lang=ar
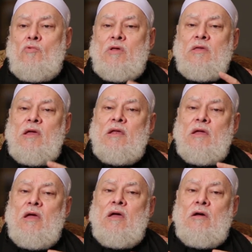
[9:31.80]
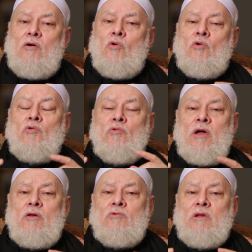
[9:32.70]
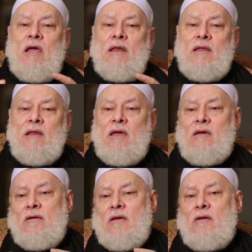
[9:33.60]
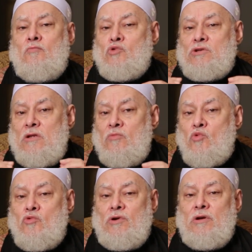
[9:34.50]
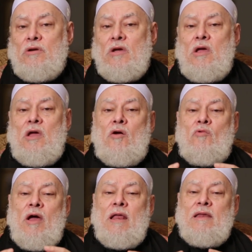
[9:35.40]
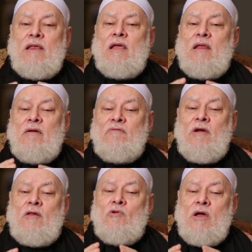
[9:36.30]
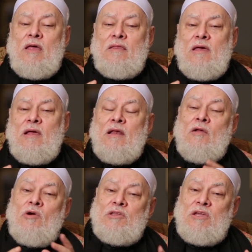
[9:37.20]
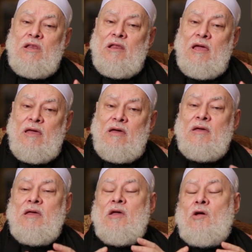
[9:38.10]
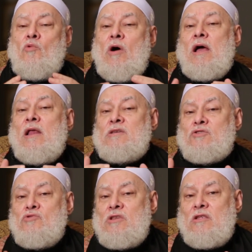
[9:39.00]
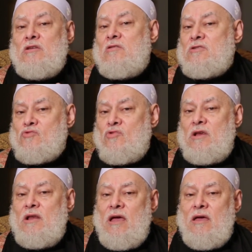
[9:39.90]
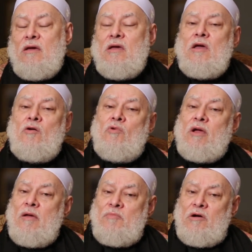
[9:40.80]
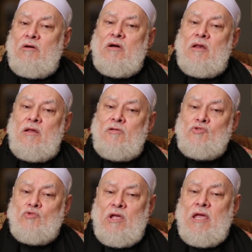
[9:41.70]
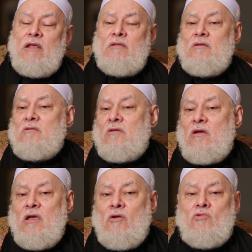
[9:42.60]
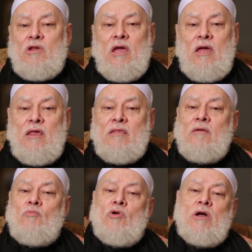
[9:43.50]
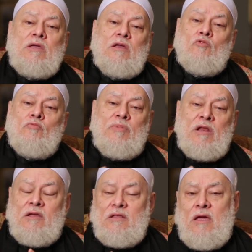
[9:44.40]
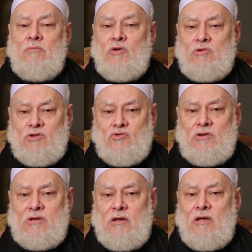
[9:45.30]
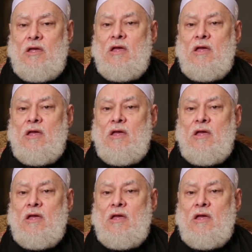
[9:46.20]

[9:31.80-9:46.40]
وذلك عنوان أننا مسلمون وأننا نفعل هذا لوجه الله وعلى سنة رسول الله وكما قال الجنيد طريقنا هذا مقيد بالكتاب والسنة